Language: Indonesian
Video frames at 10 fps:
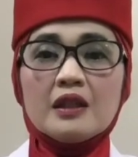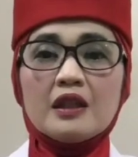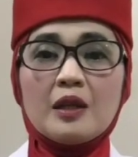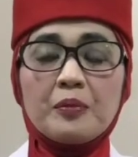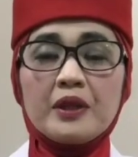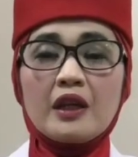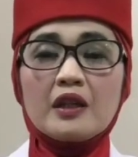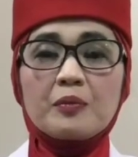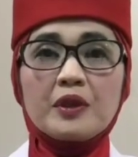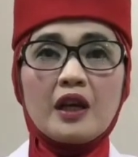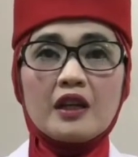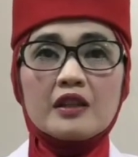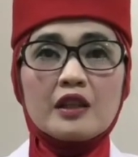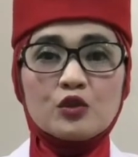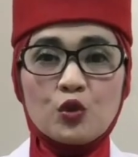dan penyakit-penyakit
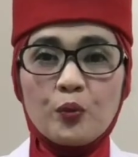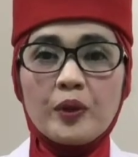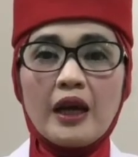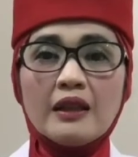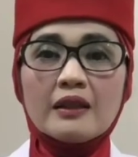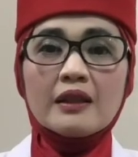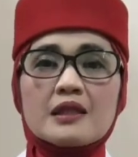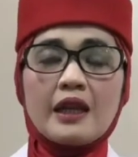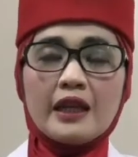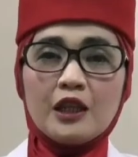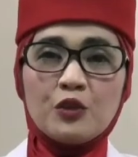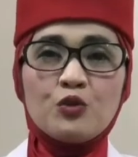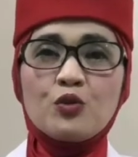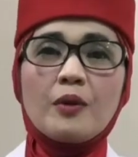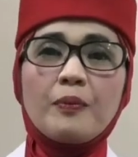yang cukup berat. Selain itu
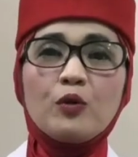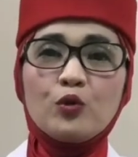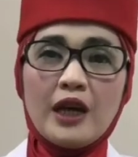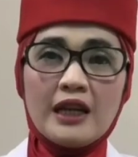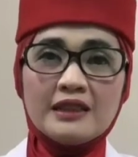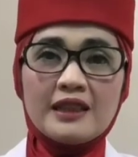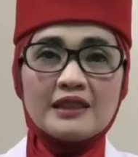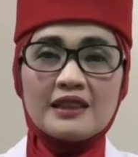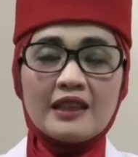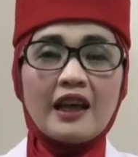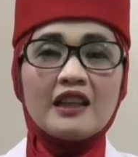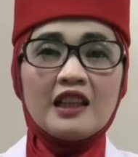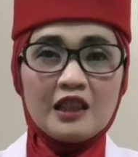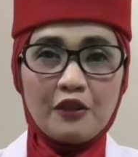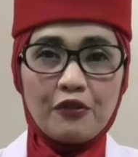juga penggunaan zat-zat
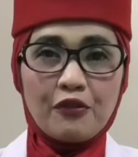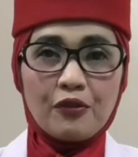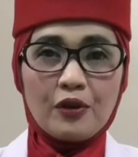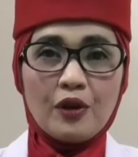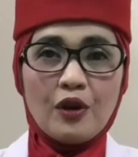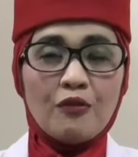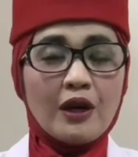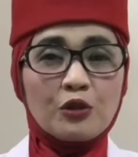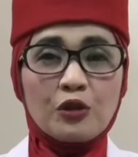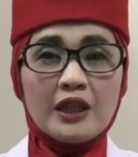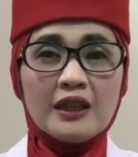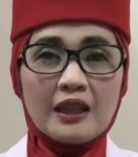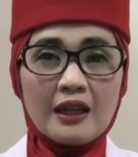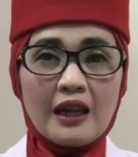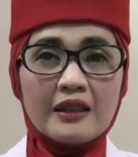adiktif. Faktor
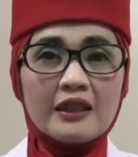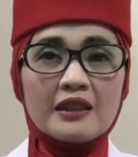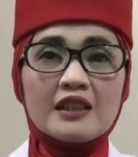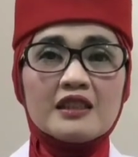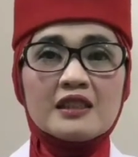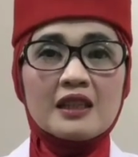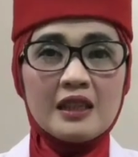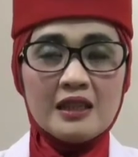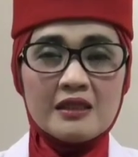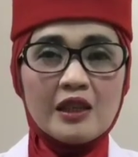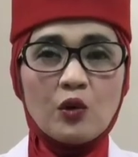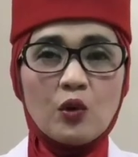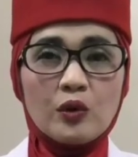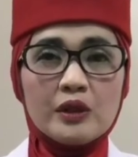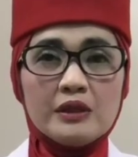internal yang dari segi
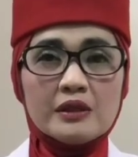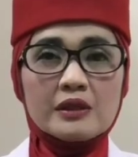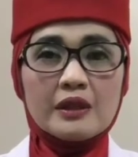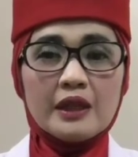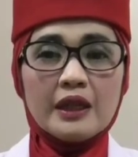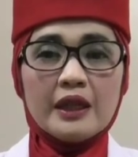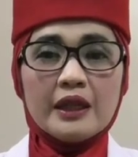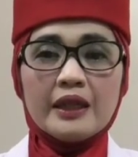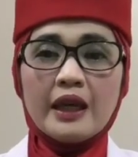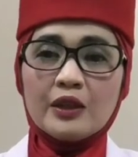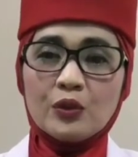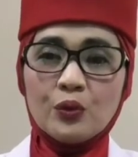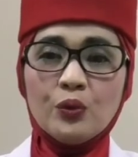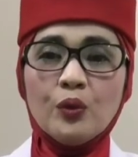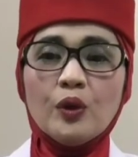psikologis
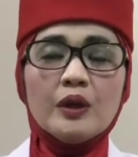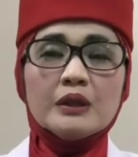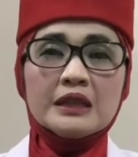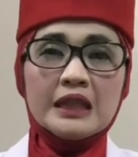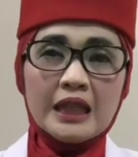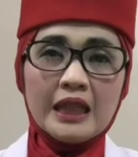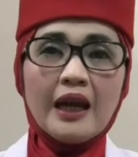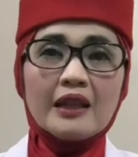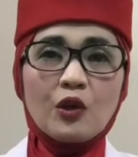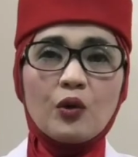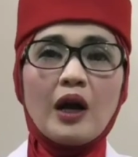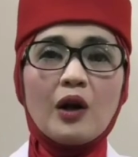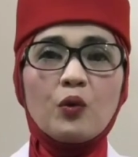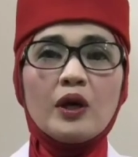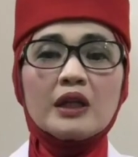yaitu ciri atau
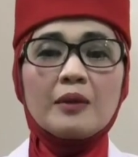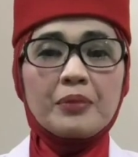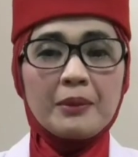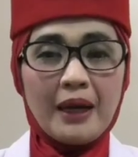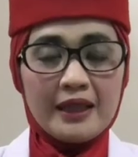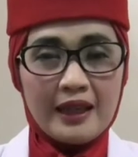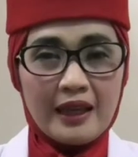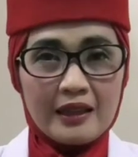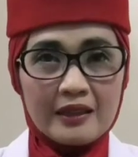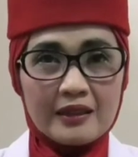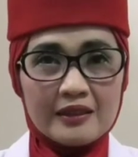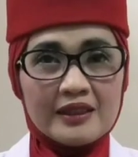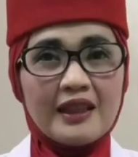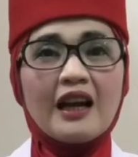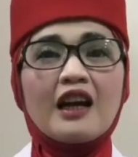gangguan kepribadian.
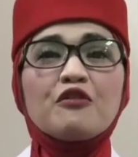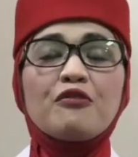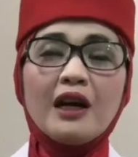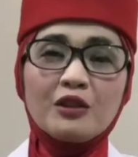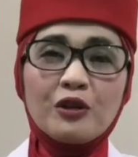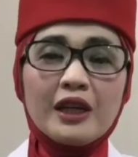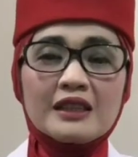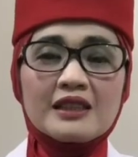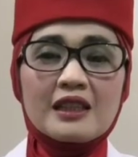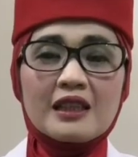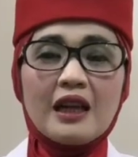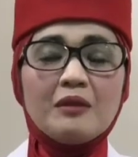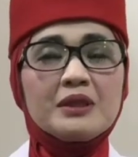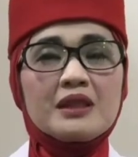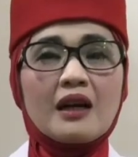Sedangkan faktor eksternal
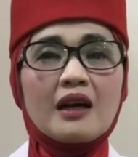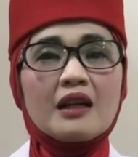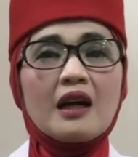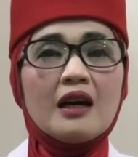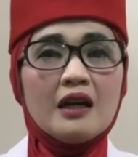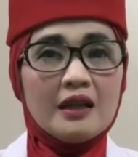bisa karena